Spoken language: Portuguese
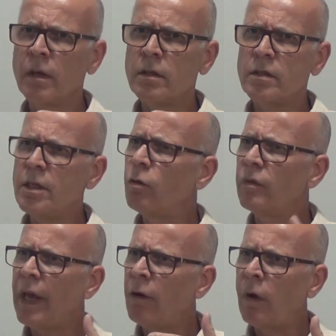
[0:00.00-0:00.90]
Se eu
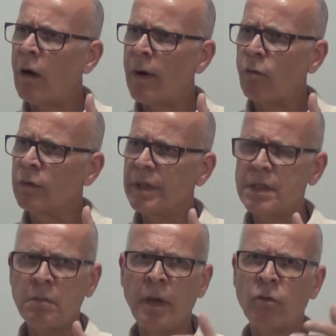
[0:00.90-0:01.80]
tenho lá um
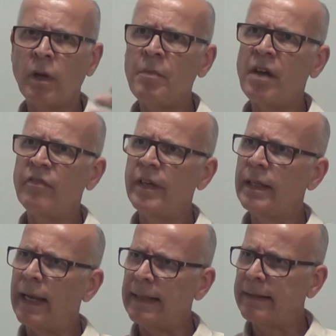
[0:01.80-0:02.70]
acontecimento na minha
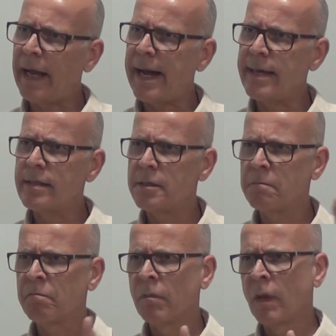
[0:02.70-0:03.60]
vida lá
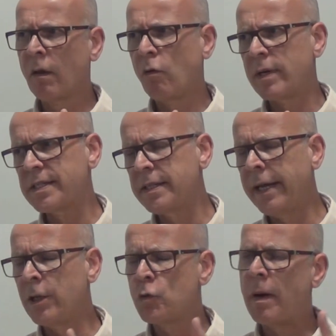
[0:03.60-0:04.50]
atrás, um
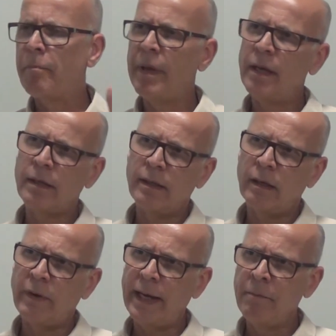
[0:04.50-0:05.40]
acidente, uma perda,
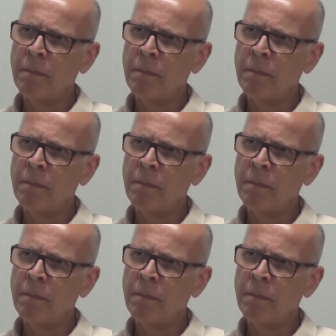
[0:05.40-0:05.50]
não é?